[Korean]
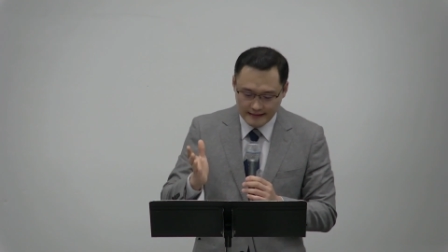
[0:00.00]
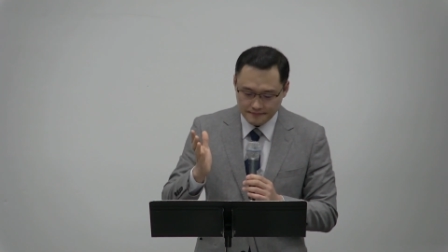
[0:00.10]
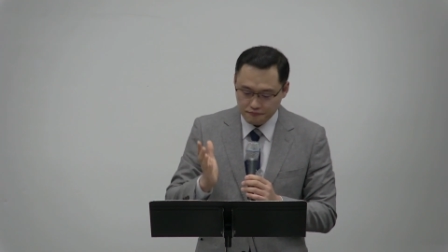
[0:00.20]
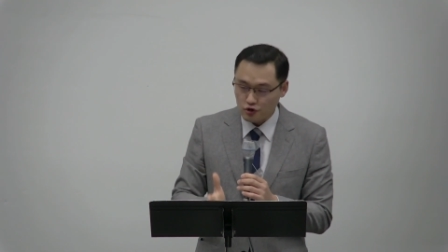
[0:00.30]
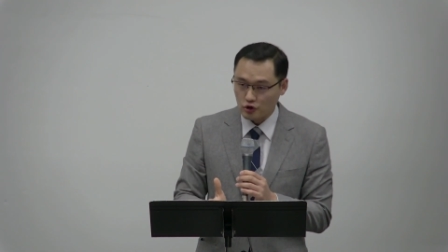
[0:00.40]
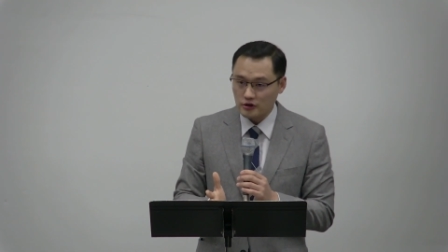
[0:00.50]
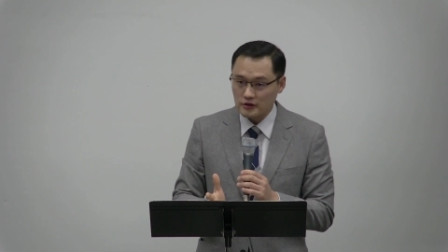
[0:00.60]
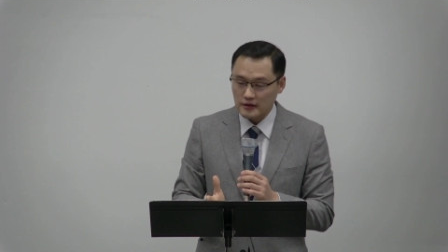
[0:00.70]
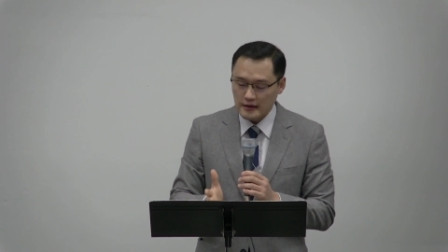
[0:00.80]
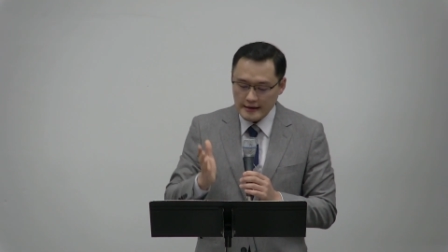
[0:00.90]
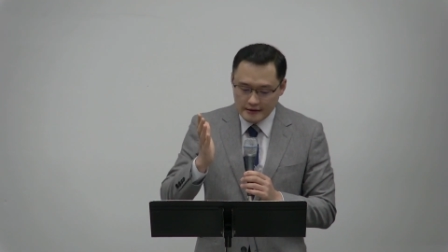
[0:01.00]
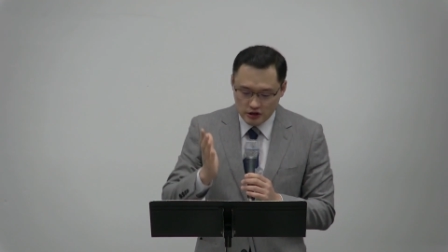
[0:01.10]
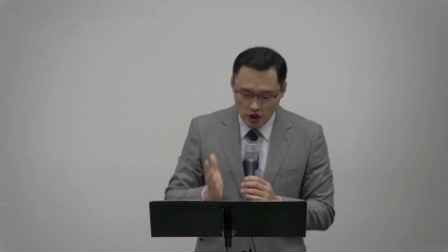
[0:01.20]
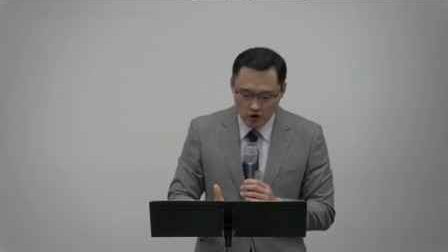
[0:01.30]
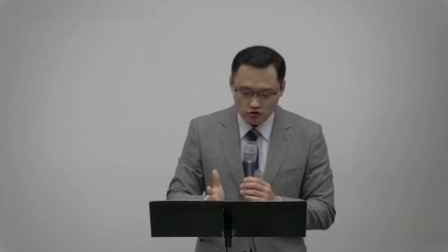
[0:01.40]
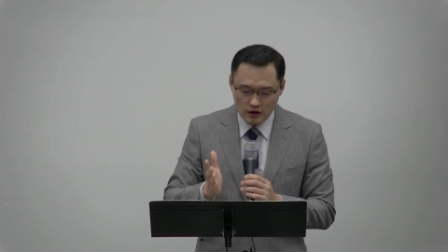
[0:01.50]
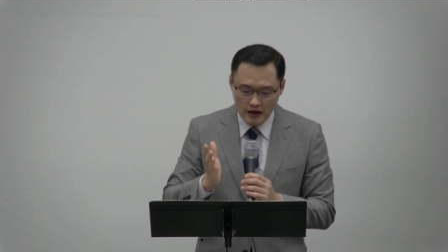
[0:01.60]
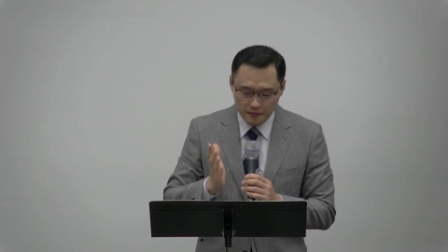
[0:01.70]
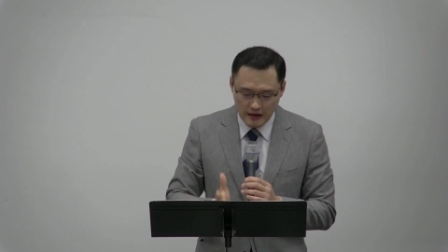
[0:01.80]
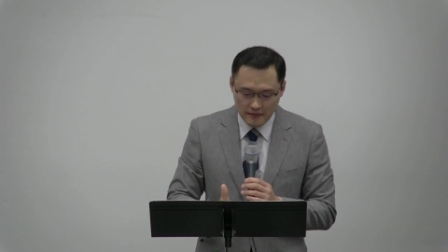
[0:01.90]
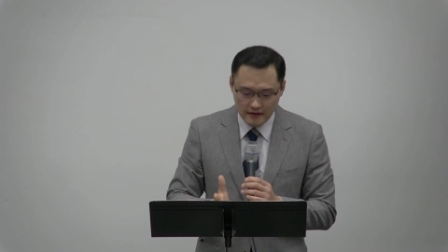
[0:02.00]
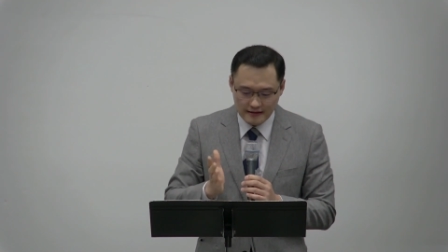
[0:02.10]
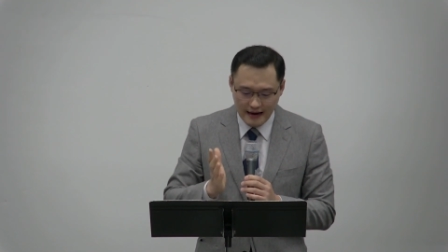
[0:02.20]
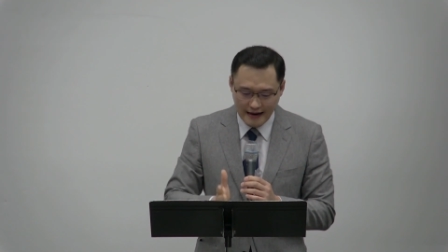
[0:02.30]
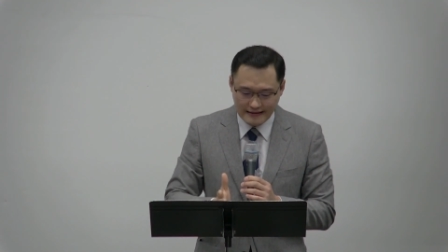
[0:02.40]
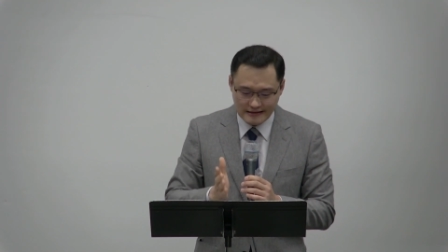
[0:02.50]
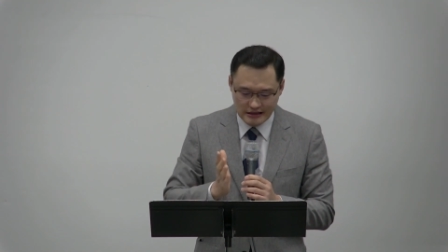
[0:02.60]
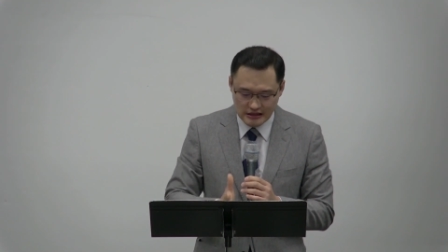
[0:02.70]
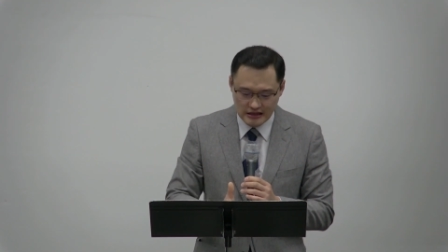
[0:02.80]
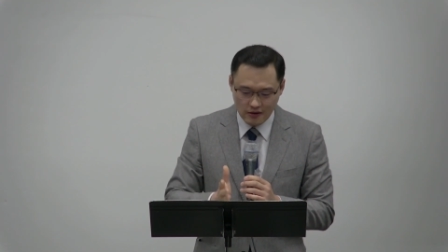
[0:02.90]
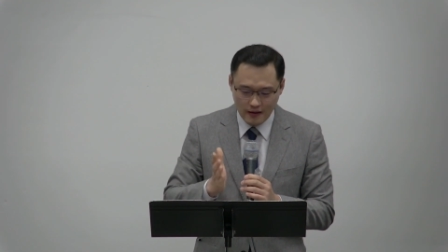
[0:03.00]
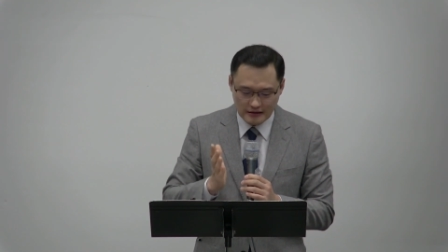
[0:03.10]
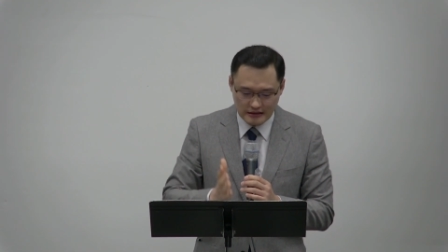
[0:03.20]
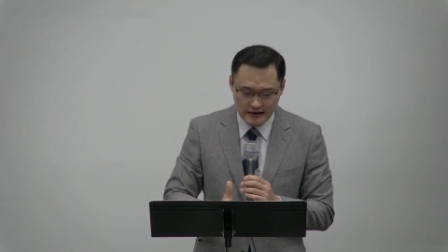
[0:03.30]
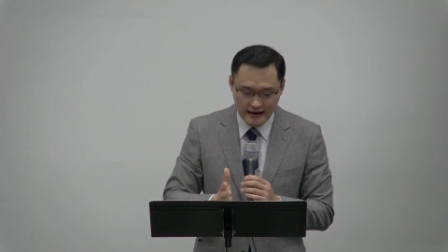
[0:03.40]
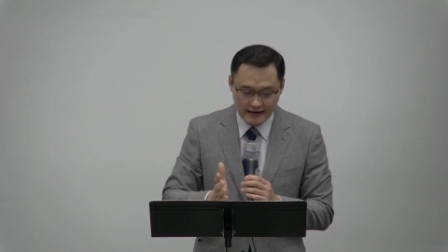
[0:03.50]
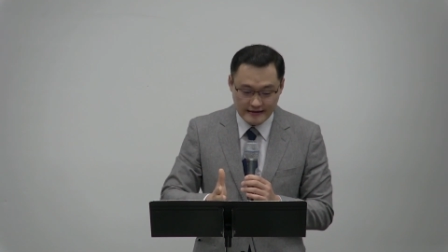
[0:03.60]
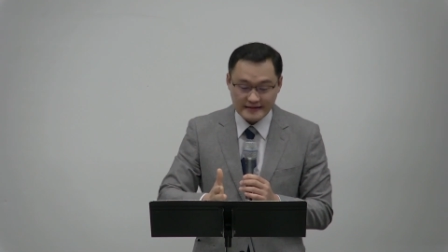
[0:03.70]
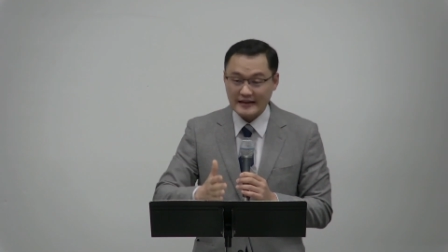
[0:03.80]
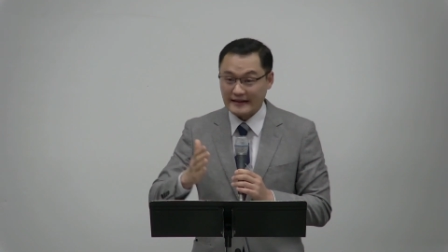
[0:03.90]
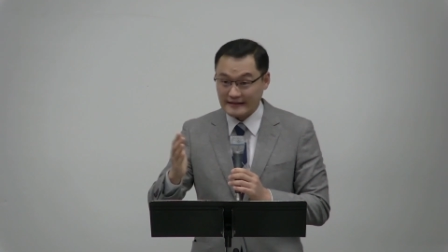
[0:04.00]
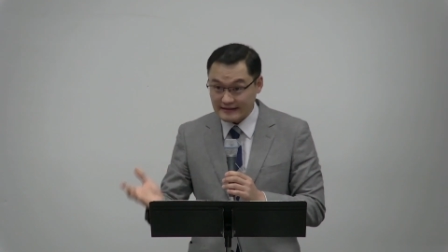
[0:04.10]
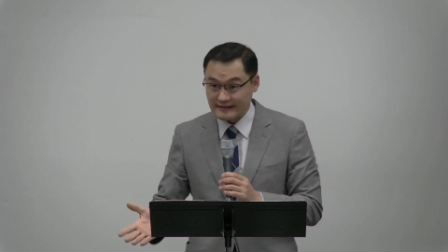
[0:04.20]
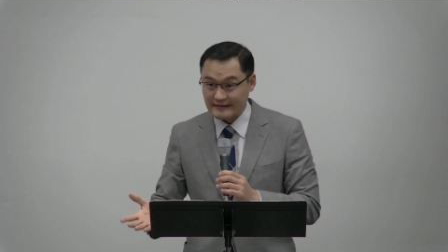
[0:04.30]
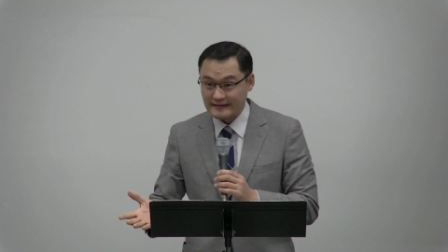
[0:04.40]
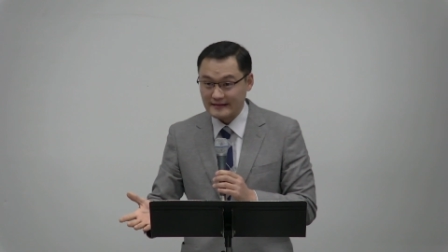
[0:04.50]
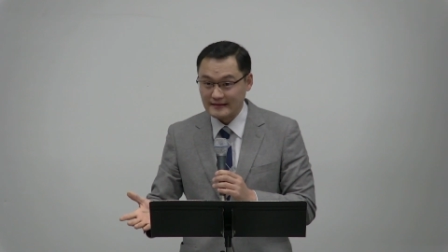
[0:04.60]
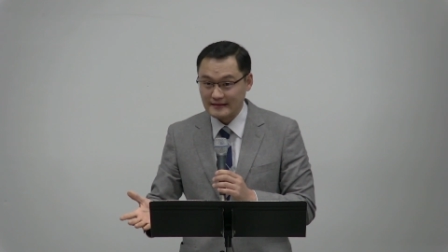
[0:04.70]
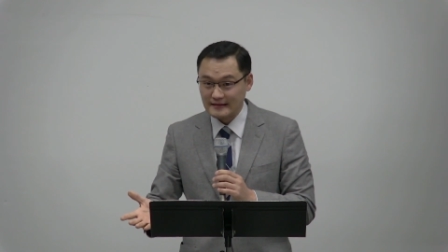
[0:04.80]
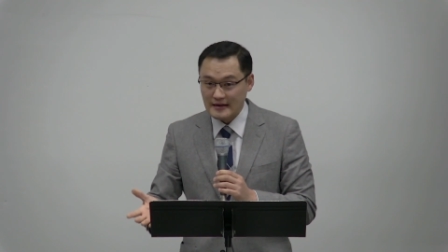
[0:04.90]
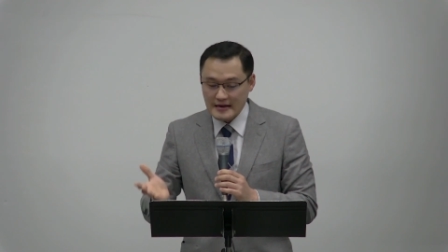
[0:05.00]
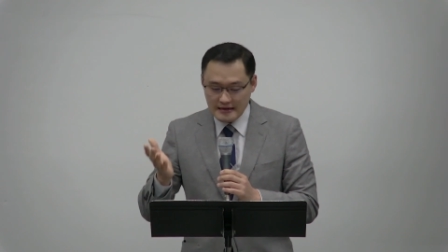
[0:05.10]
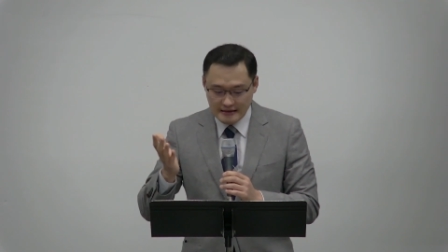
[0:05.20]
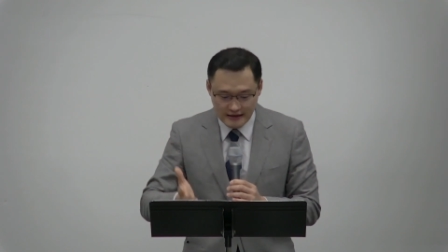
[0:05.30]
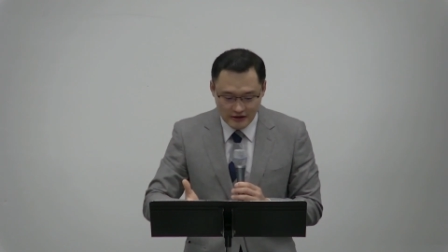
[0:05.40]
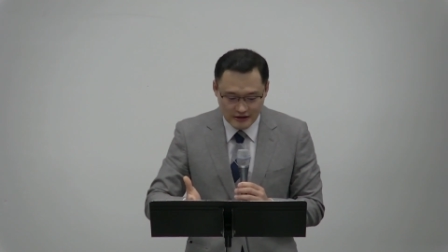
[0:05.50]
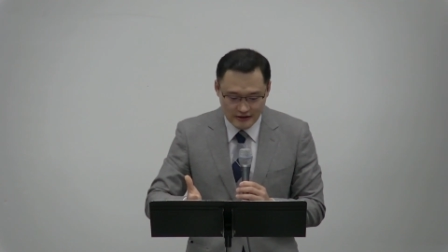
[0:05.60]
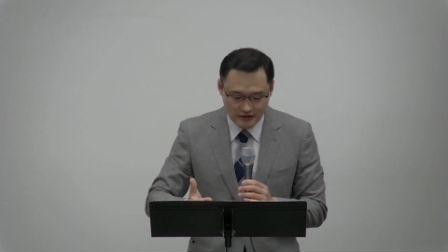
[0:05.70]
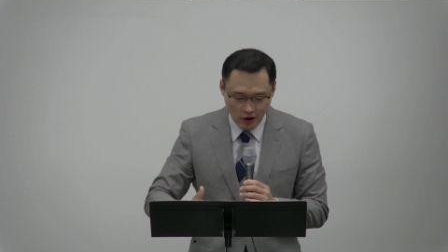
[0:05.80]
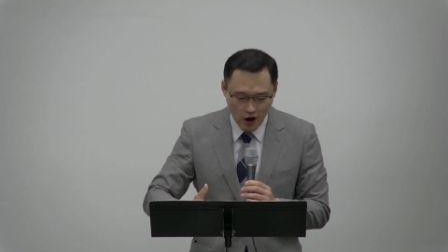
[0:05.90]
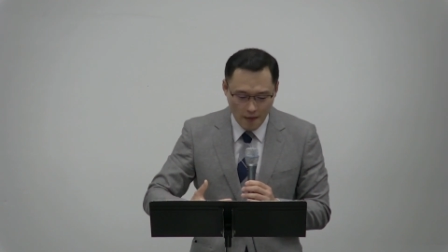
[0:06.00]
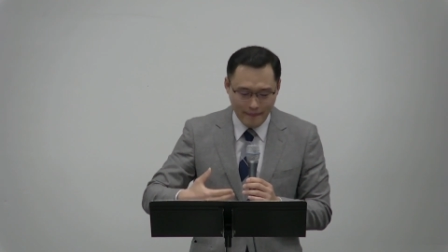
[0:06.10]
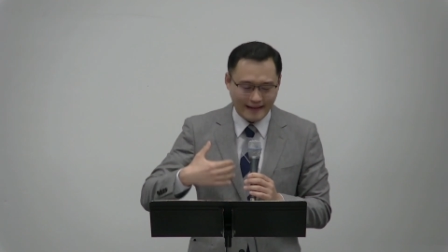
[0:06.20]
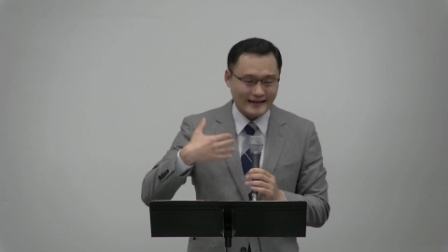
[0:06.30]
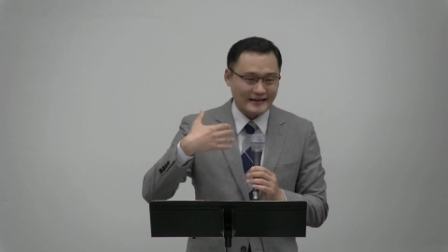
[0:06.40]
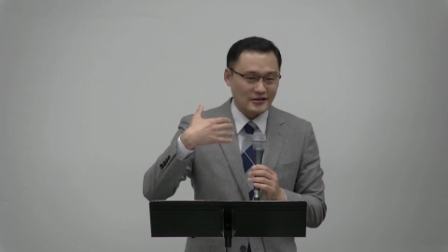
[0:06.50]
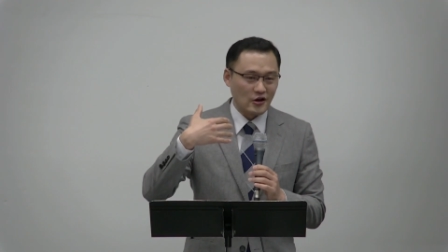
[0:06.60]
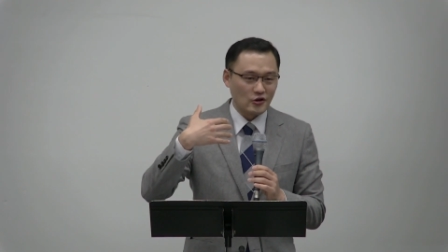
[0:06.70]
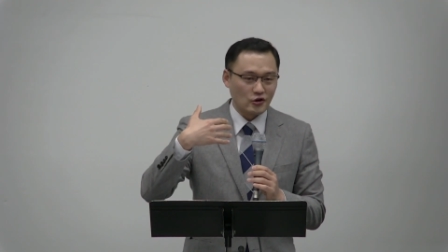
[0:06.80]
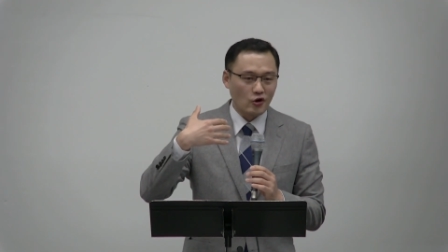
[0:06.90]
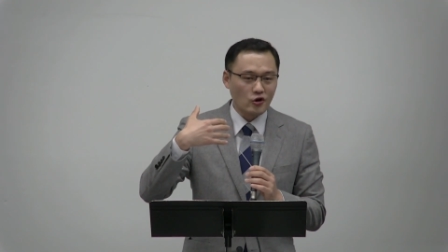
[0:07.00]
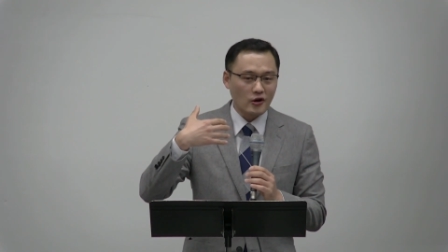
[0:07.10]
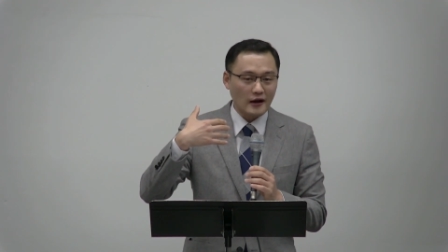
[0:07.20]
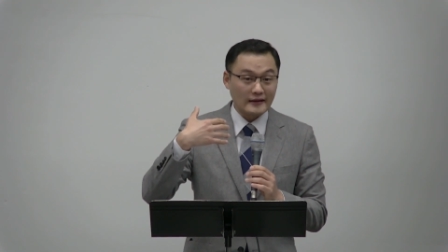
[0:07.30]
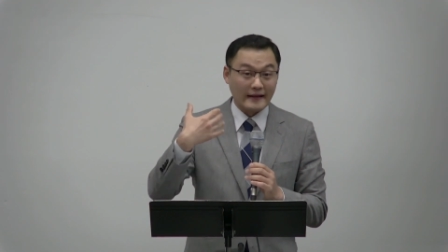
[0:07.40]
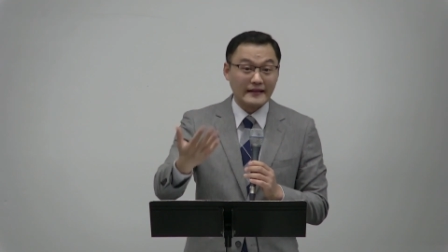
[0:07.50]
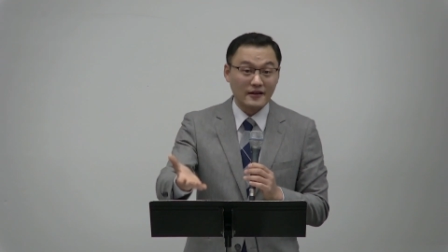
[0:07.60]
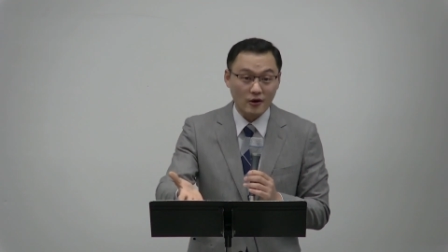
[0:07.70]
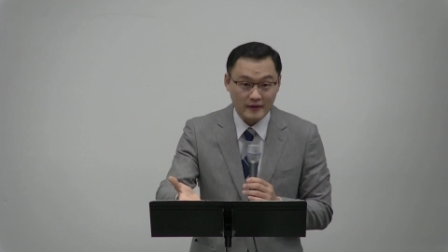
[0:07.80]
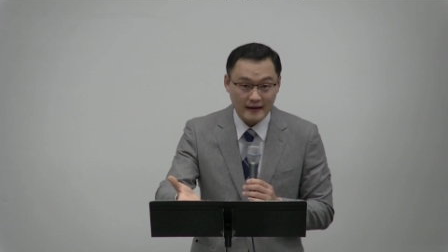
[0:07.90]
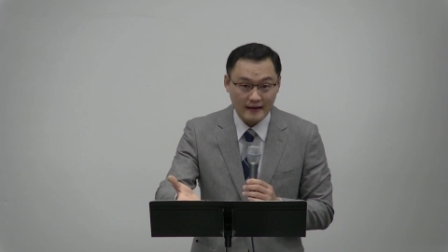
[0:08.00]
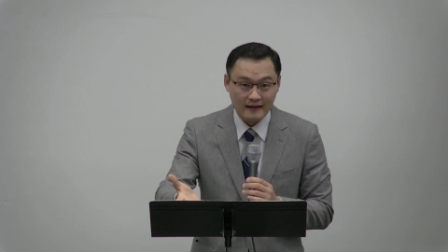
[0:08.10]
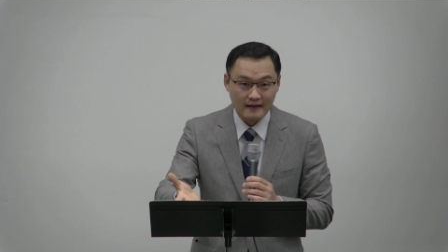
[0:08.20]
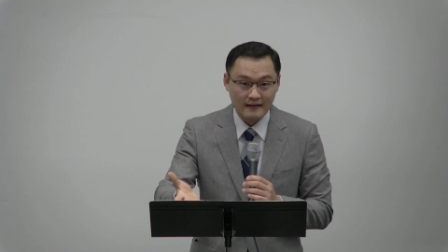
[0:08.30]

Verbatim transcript: 무릇 천국의 비밀을 아는 지식과 지혜가 있는 자는 그것을 더 받아서 넉넉하게 된다는 겁니다.